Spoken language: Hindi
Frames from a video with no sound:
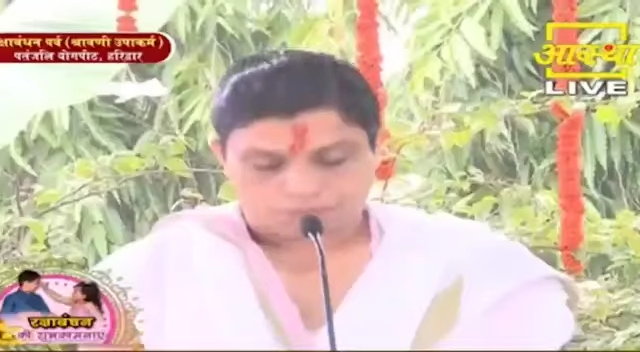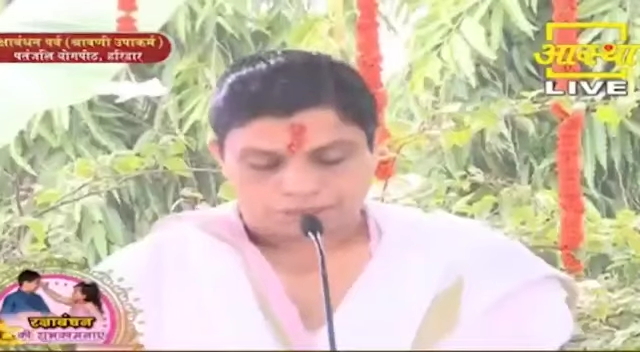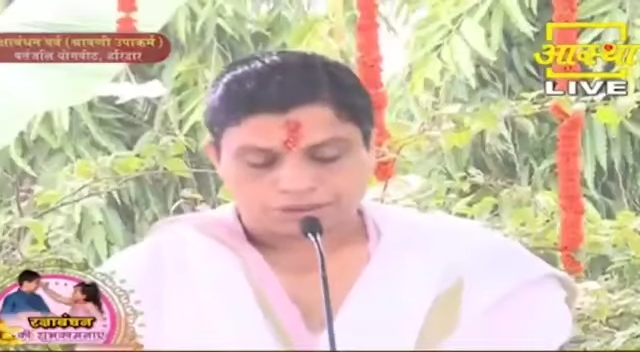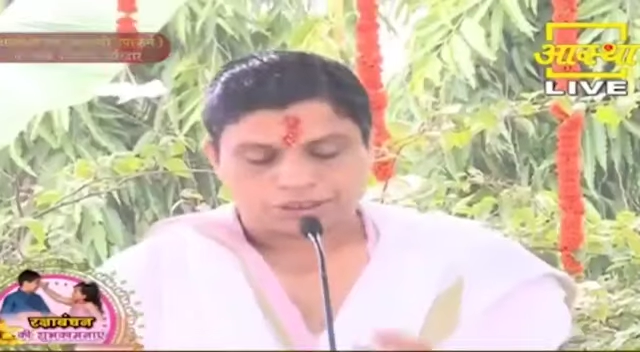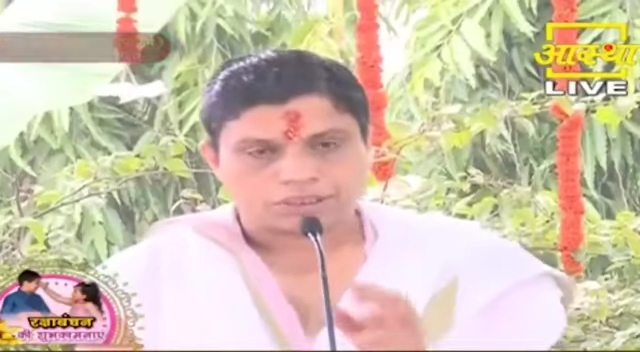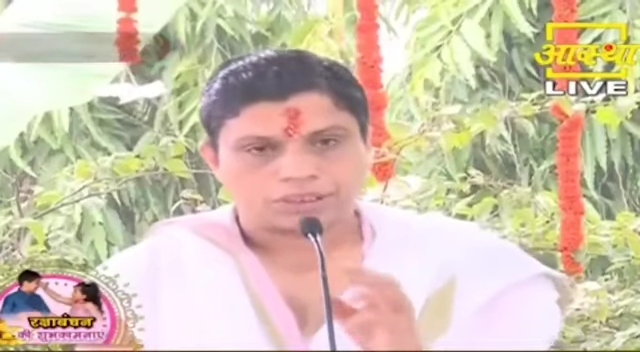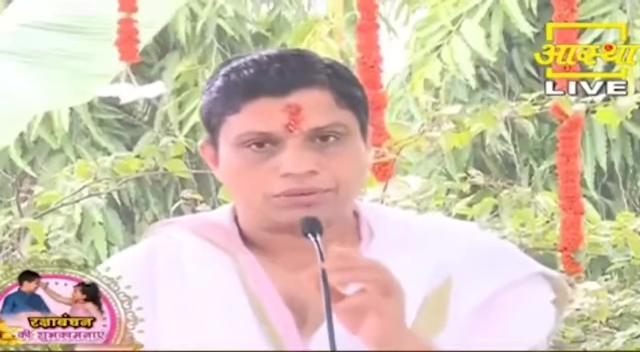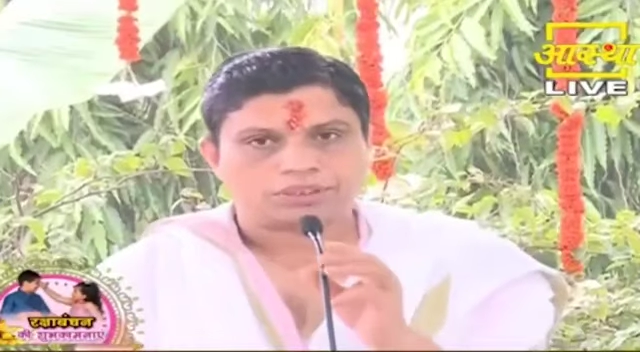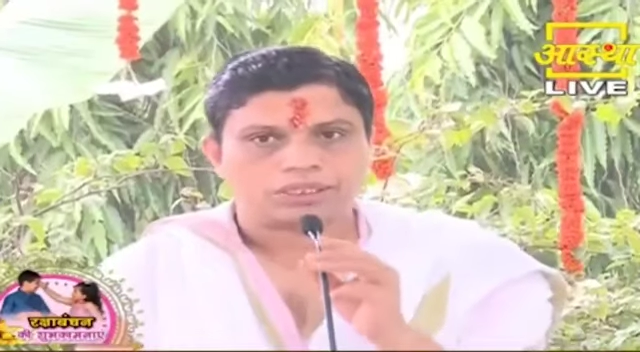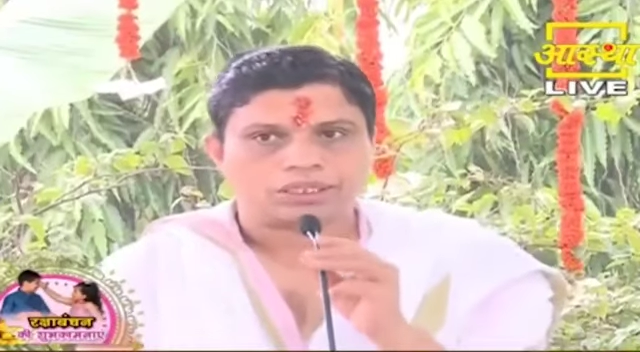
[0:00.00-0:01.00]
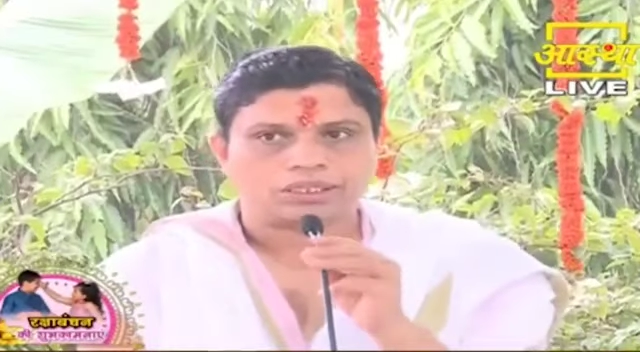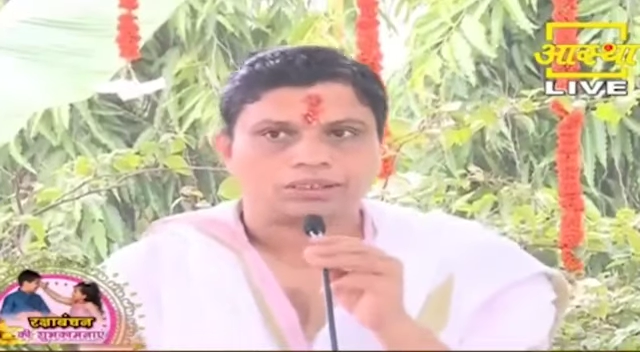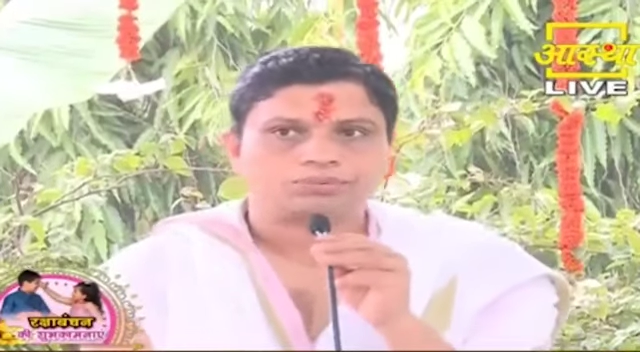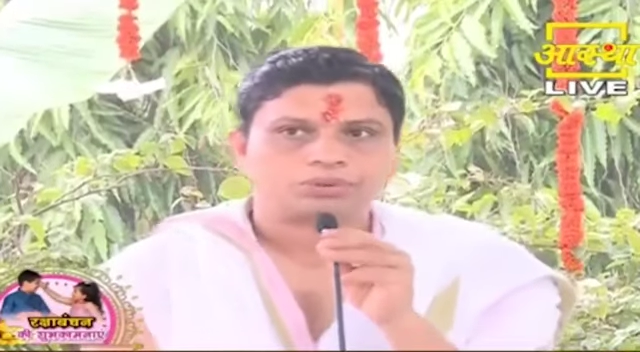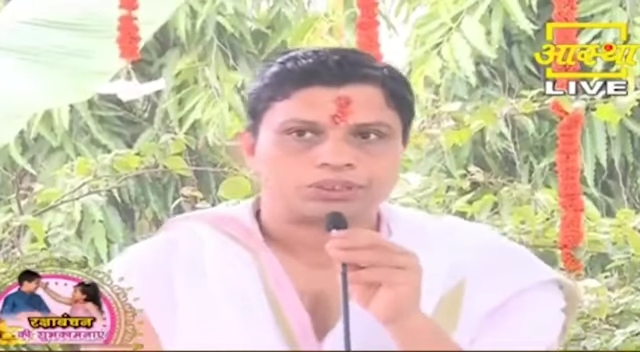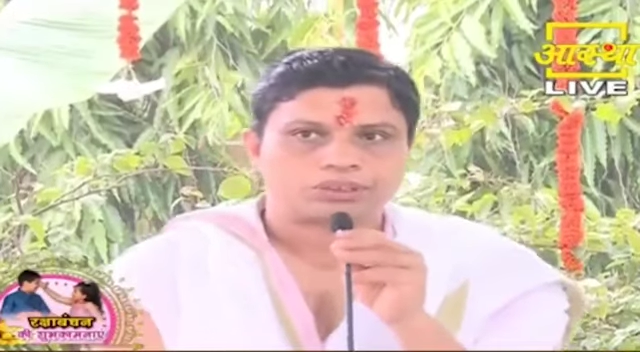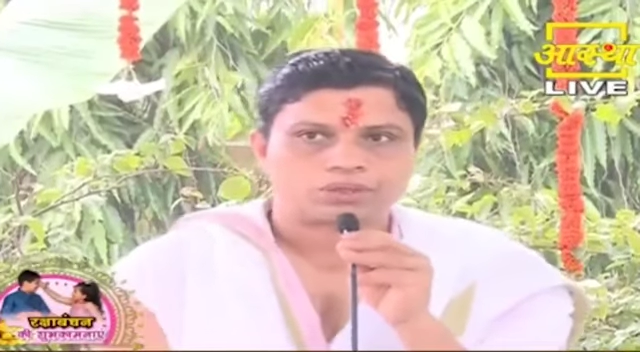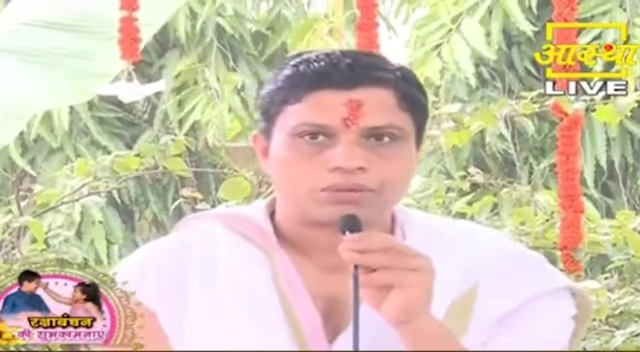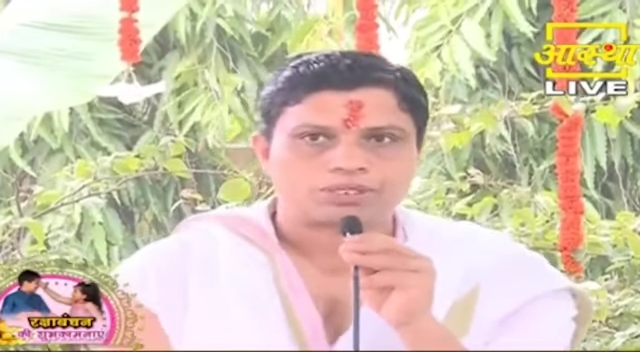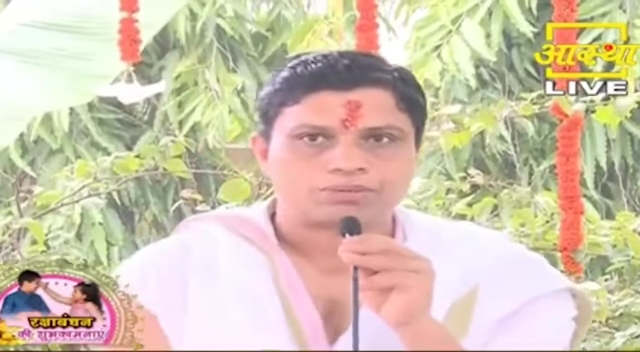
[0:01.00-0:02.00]
परम श्रद्धेय वंदनीय पूज्य
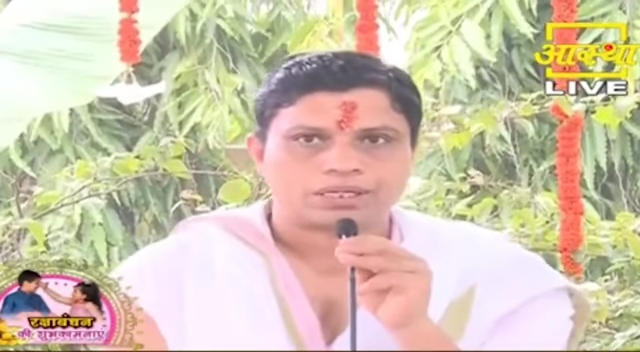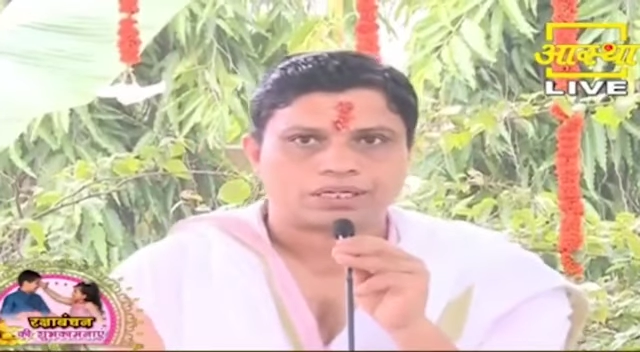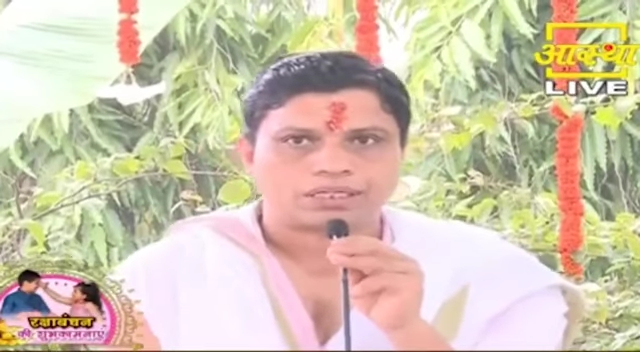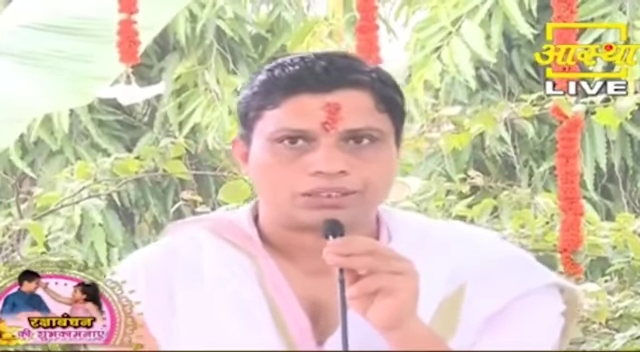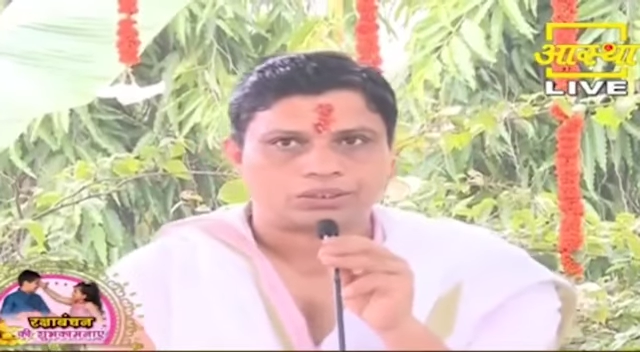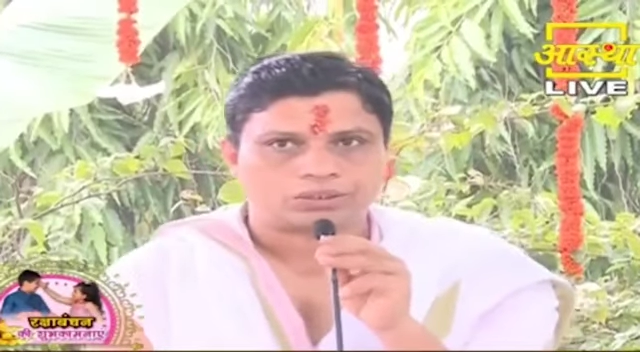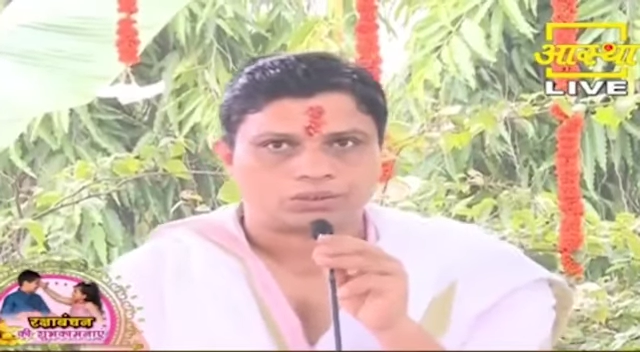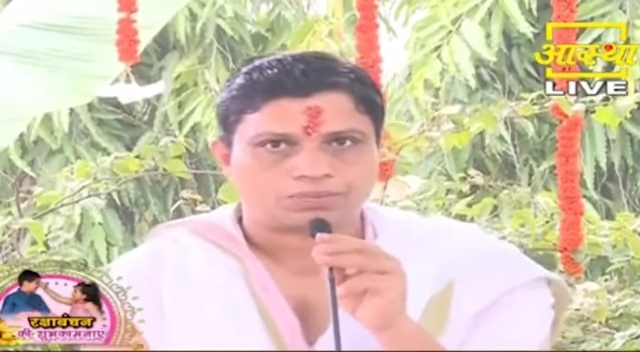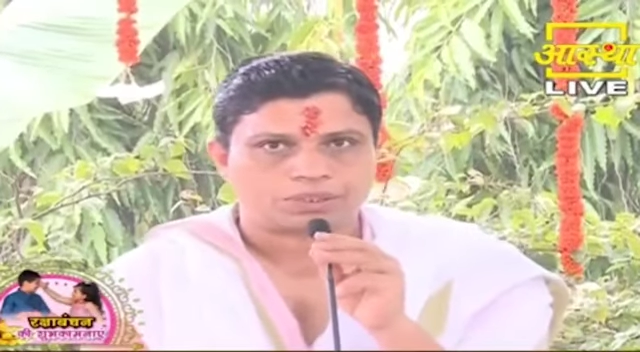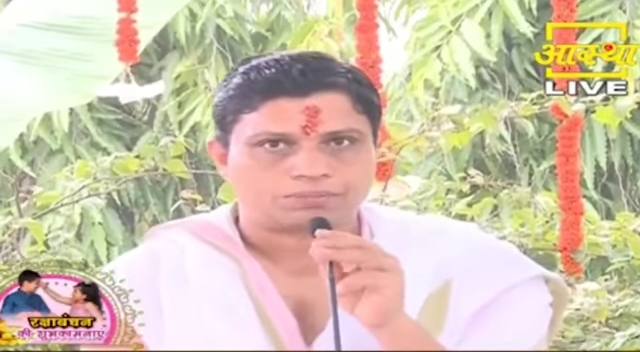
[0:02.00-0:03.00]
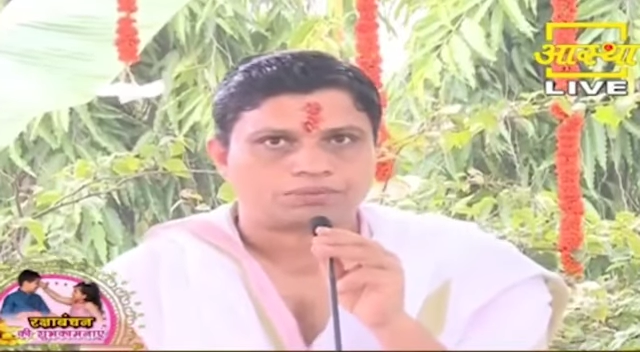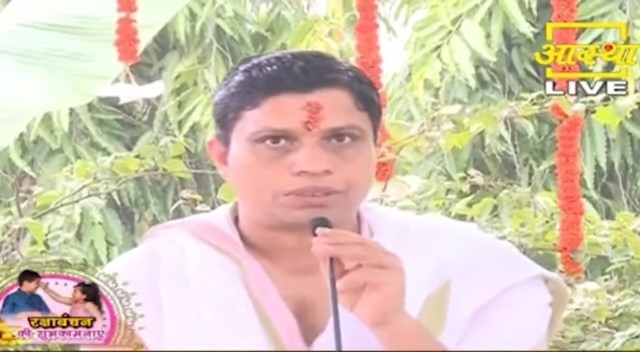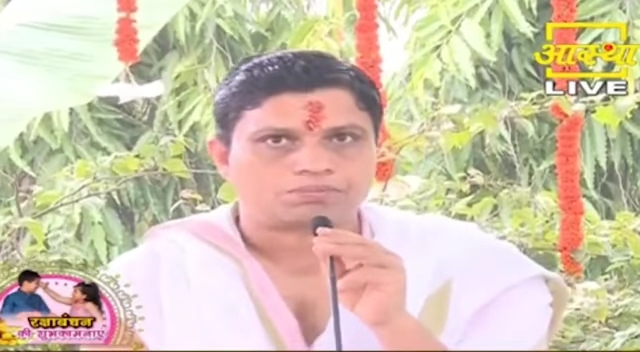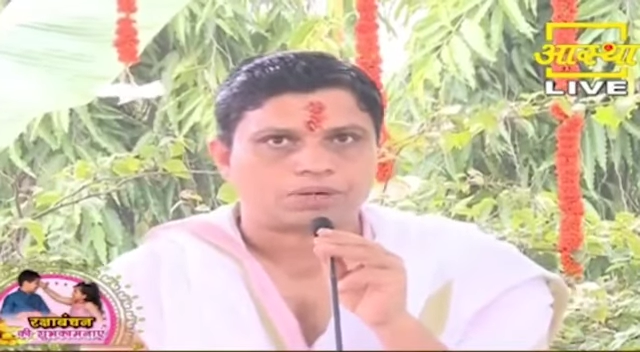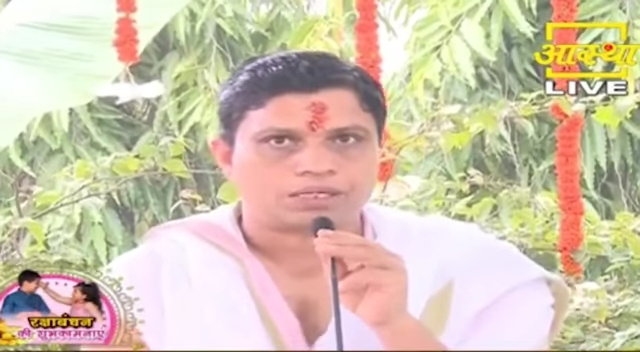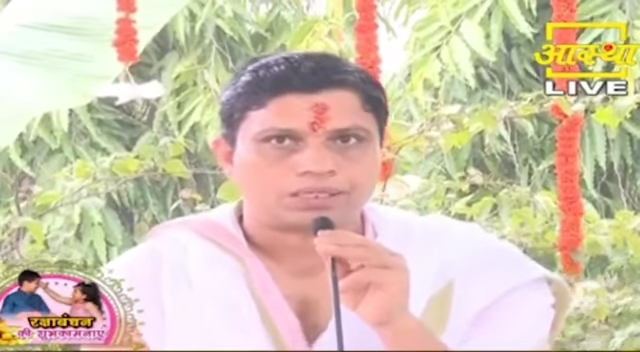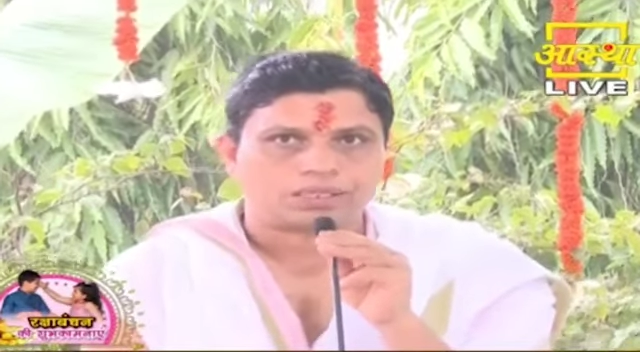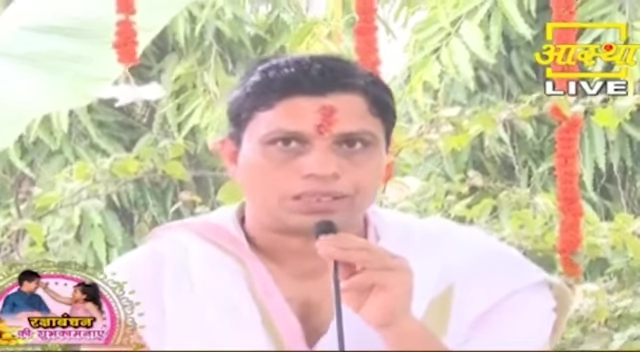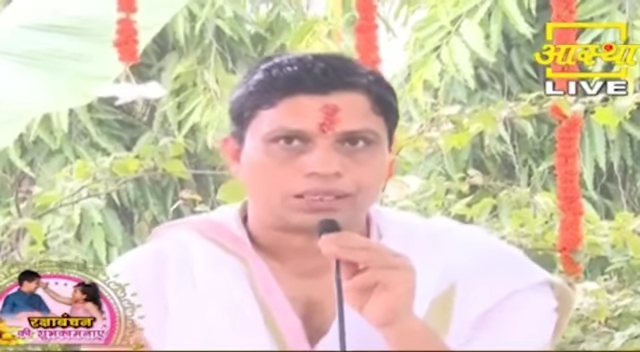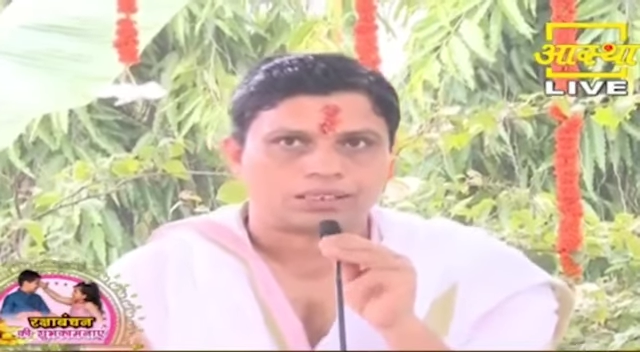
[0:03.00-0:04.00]
स्वामी जी महाराज और परम
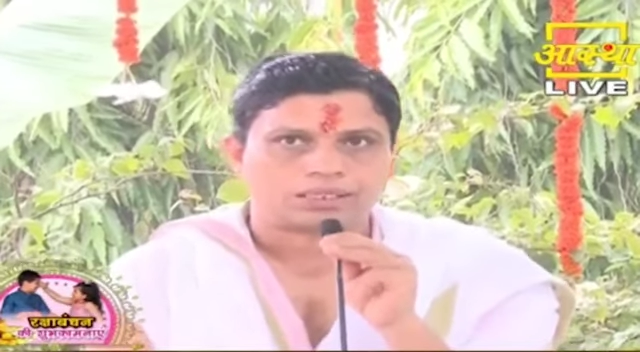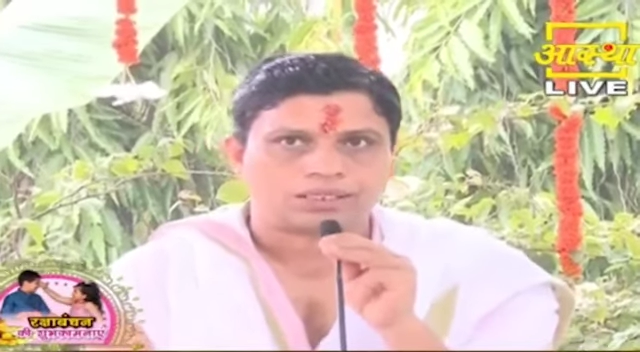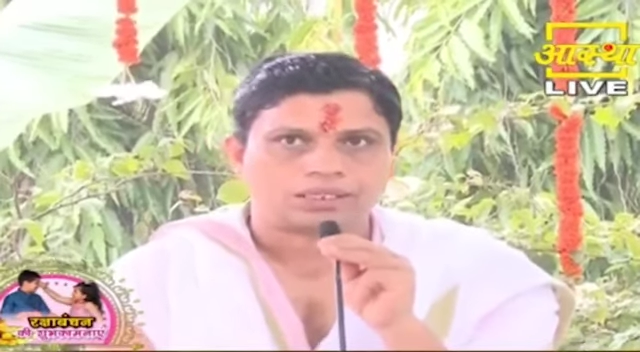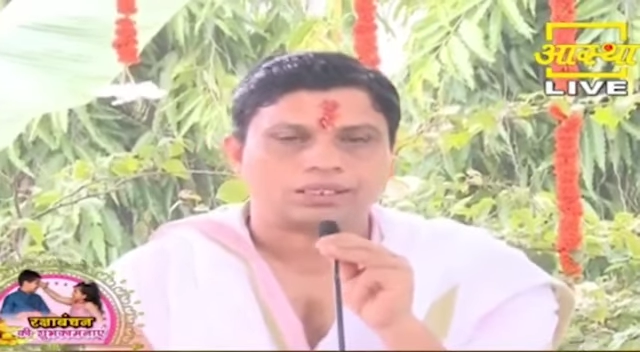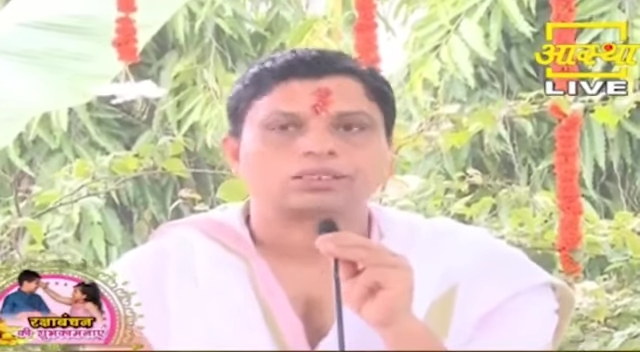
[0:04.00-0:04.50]
सम्माननीय आदरणीय